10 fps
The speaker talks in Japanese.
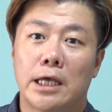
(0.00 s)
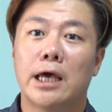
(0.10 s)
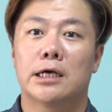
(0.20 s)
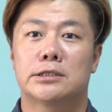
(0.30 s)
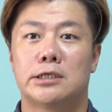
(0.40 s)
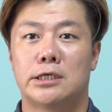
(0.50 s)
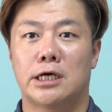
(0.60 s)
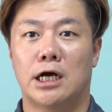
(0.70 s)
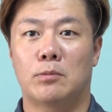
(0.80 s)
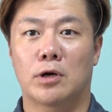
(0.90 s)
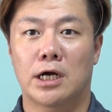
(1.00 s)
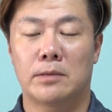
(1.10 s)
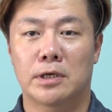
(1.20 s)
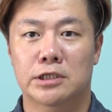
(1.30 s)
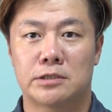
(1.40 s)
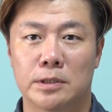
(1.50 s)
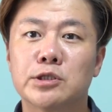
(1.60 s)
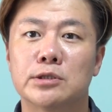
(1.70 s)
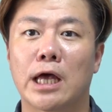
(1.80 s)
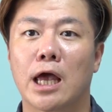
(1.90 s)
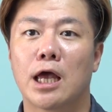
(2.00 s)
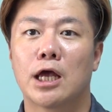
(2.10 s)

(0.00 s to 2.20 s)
らねセリアも開幕しますんで